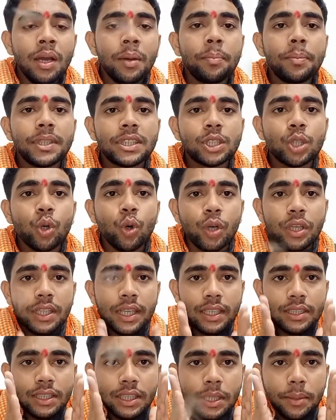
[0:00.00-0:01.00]
मित्रों
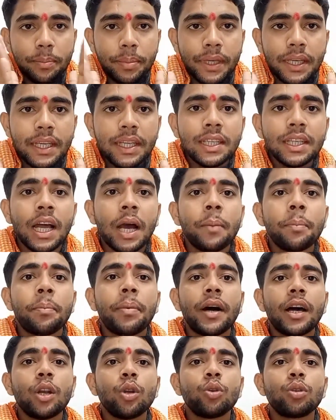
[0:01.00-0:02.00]
यदि भी नाम
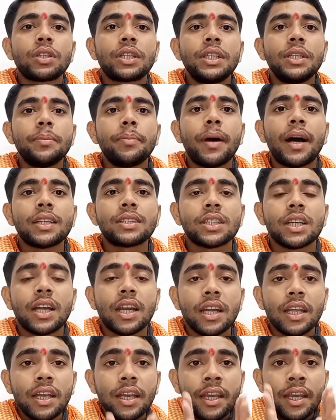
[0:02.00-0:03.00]
वालों की बात
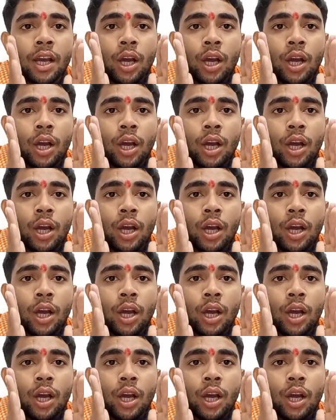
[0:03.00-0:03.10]
करें